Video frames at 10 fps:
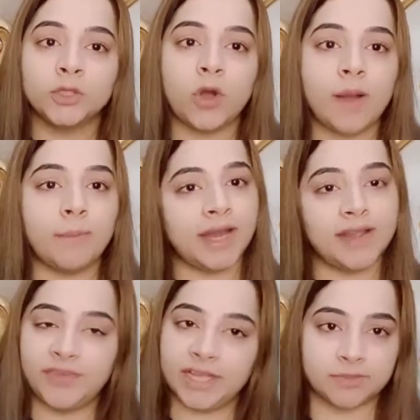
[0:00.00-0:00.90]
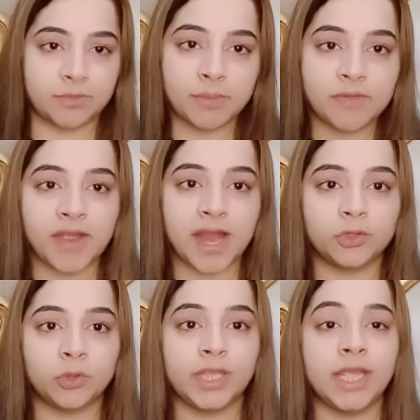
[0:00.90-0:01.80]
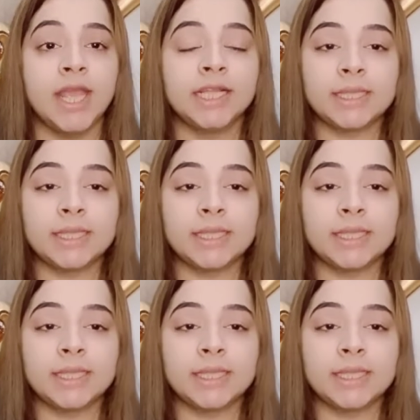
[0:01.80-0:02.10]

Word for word: तो हमारे फेस पर भी फैट होगी